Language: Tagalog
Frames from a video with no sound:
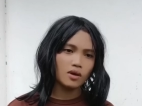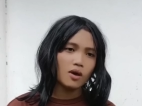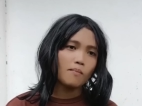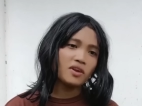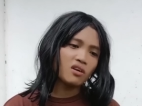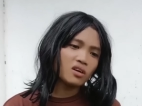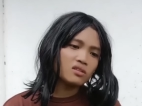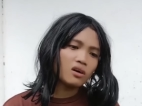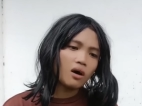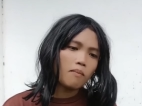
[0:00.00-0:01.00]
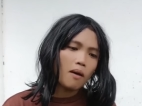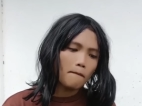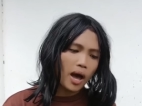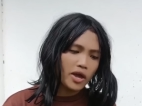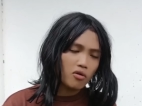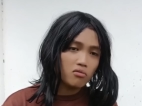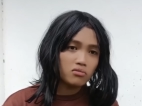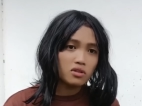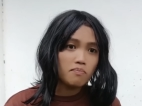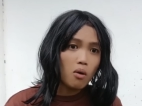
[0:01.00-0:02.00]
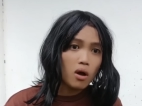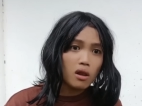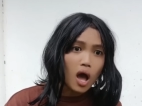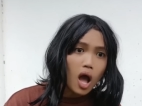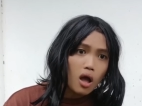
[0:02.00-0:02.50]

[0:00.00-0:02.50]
May nakita ka bang payong? Diba wala?